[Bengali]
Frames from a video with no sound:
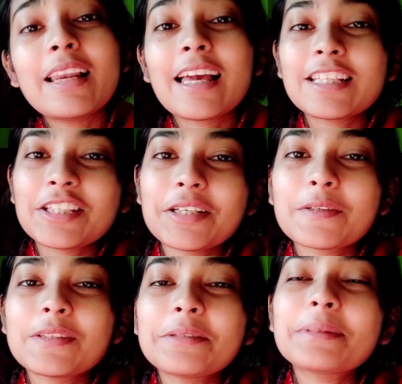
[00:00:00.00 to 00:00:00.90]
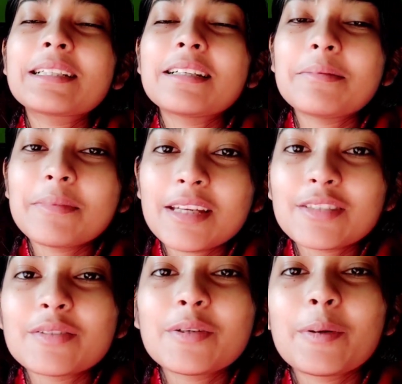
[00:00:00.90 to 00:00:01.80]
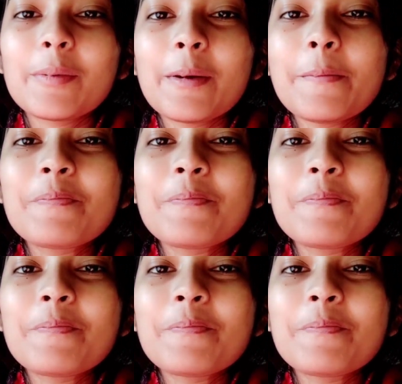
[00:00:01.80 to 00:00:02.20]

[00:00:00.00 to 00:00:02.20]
লাইক শেয়ার করে দেবে কমেন্ট করবে